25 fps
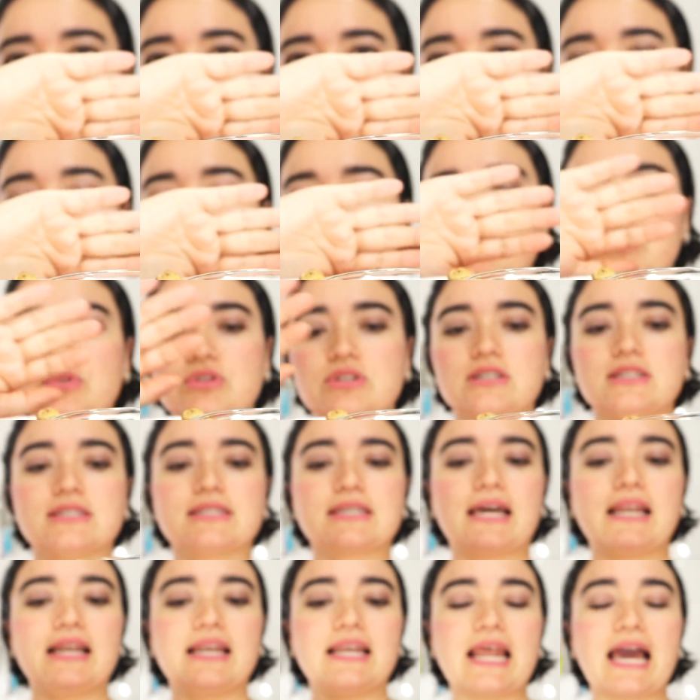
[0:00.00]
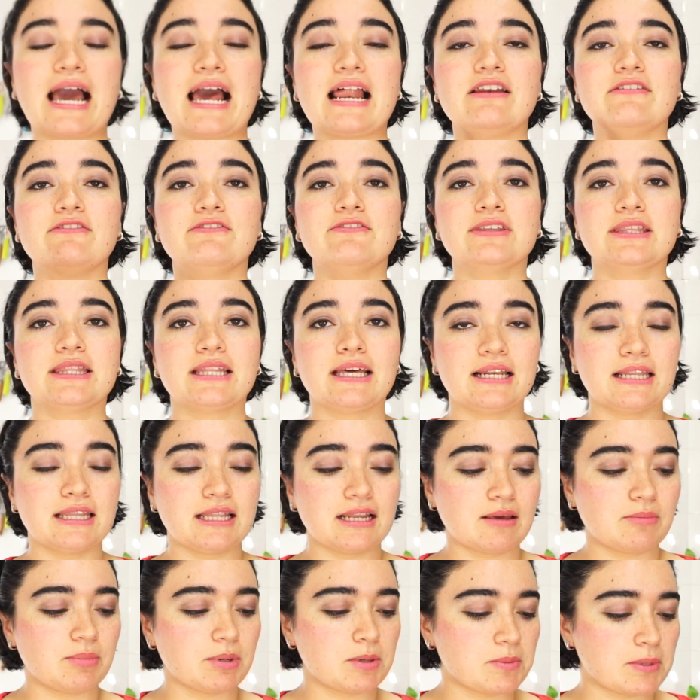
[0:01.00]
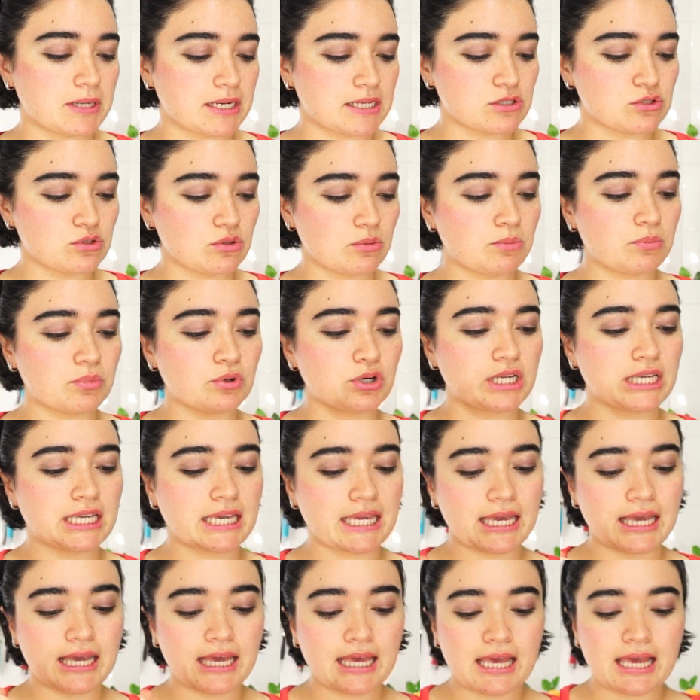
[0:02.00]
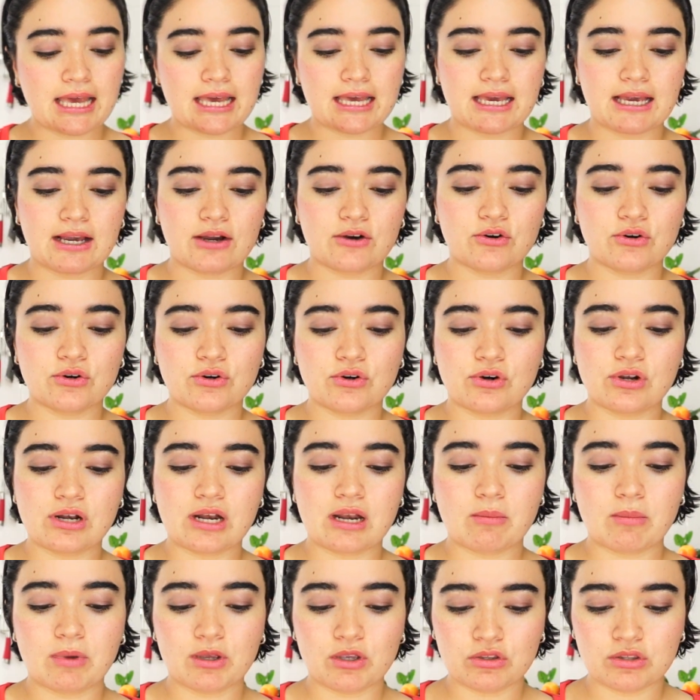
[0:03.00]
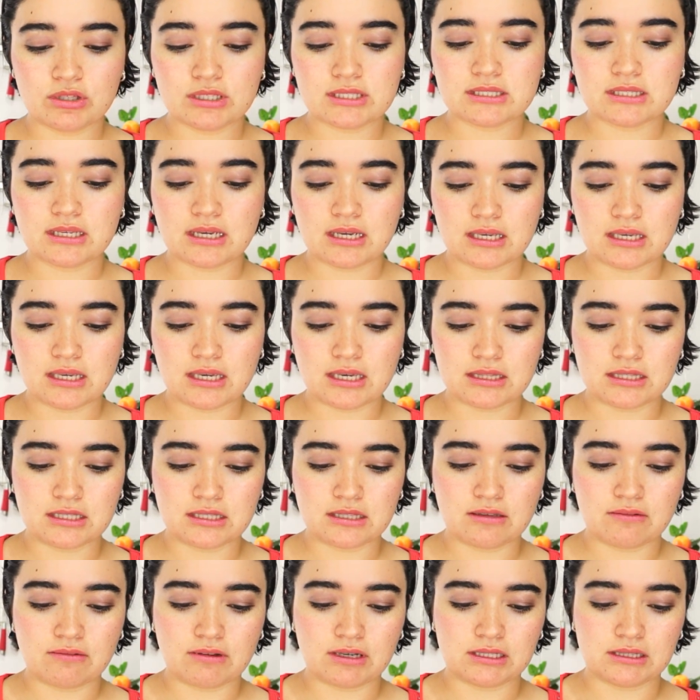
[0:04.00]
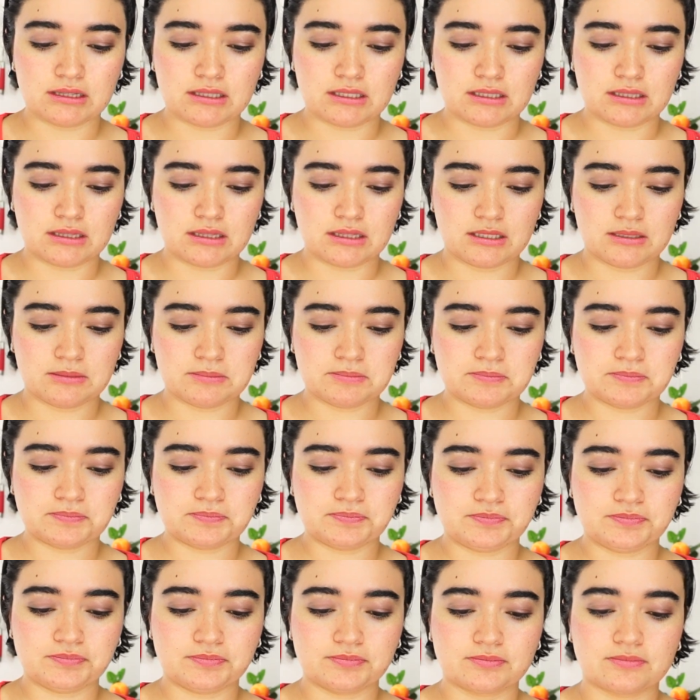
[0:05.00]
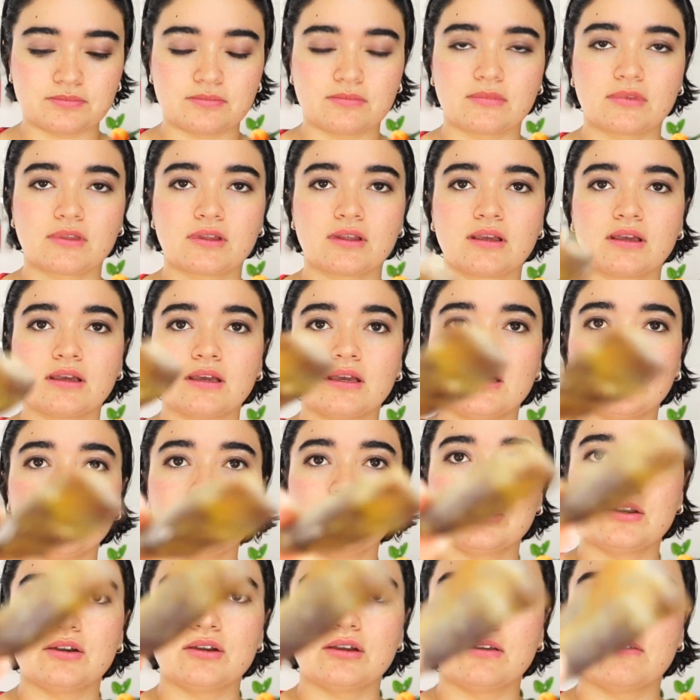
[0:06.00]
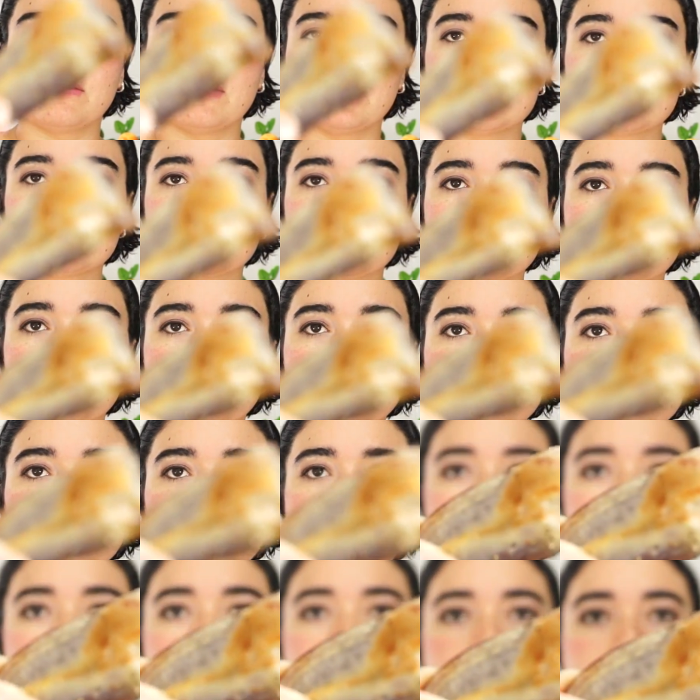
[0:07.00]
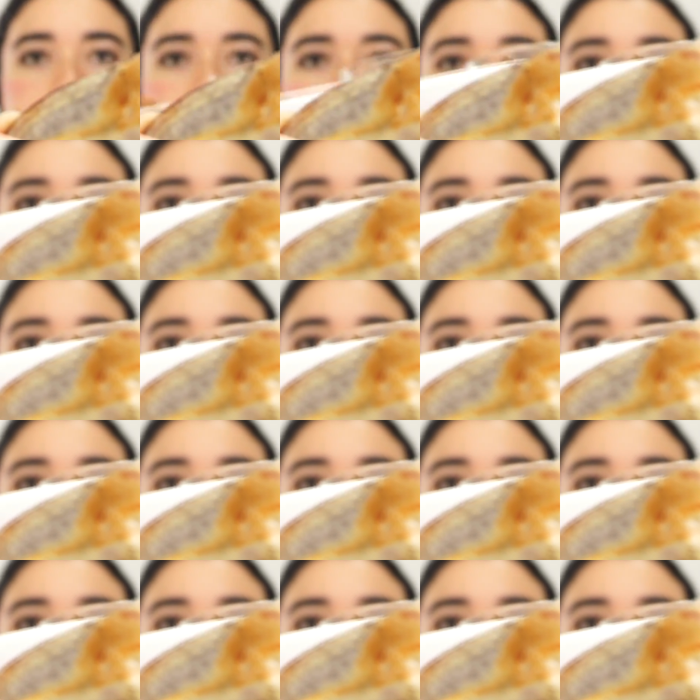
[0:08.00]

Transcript: No les puse sal al final de la preparación porque con la mayonesa ya tiene bastante. Quiero que veas esta.